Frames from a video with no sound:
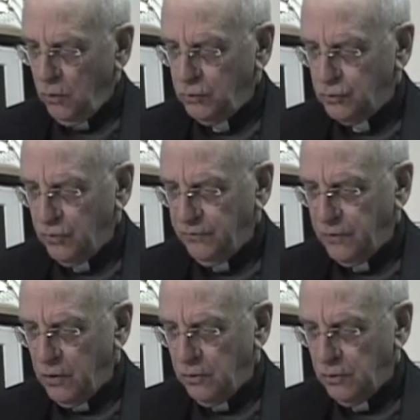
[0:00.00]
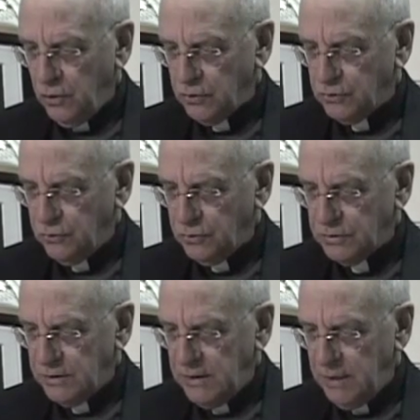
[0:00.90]
où trouveront leur
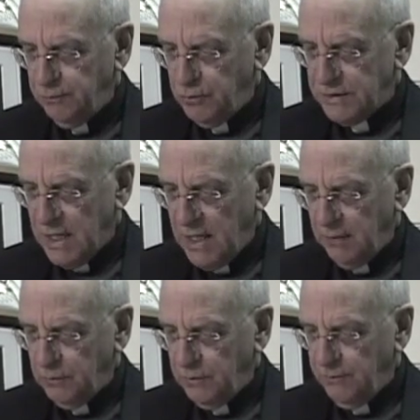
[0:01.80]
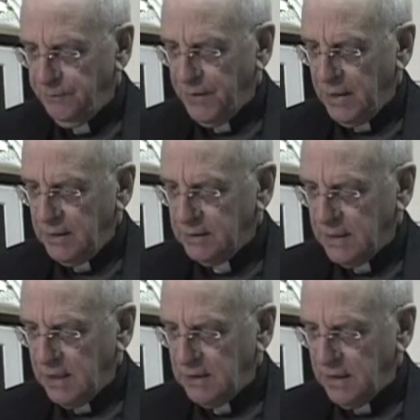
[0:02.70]
source inépuisable
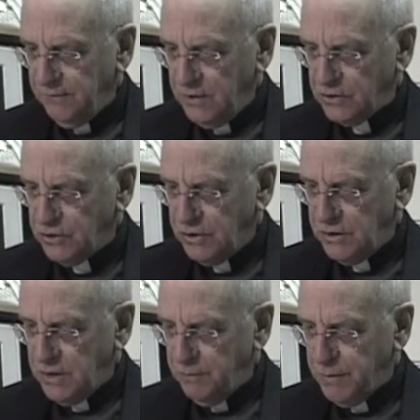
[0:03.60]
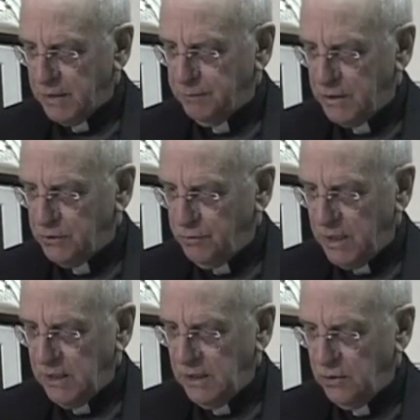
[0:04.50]
tant la virginité
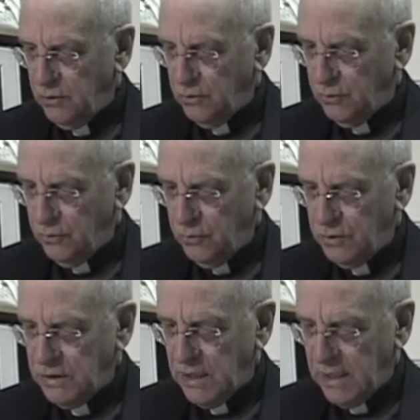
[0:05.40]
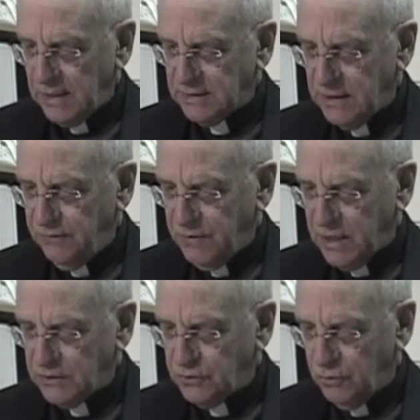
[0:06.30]
perpétuelle, unie à la
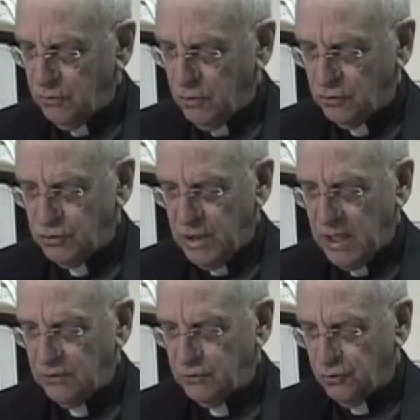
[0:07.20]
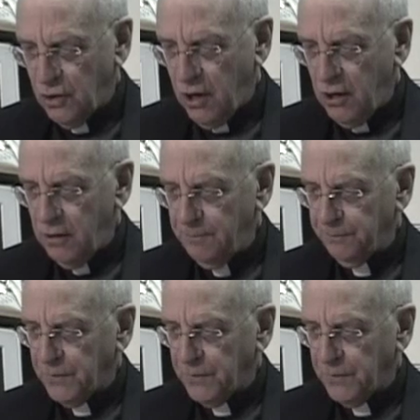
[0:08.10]
signification conjugale du corps,